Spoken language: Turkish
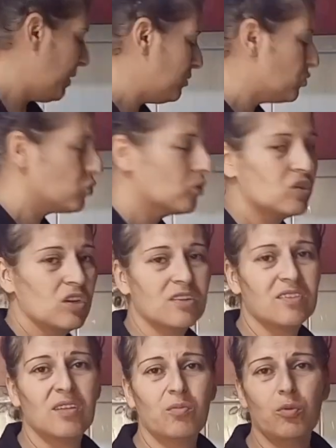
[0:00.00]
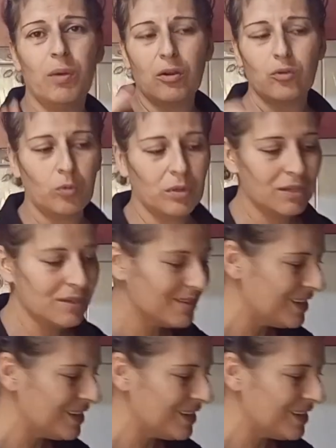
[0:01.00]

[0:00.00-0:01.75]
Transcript: Ben de çok içerisinde biber domates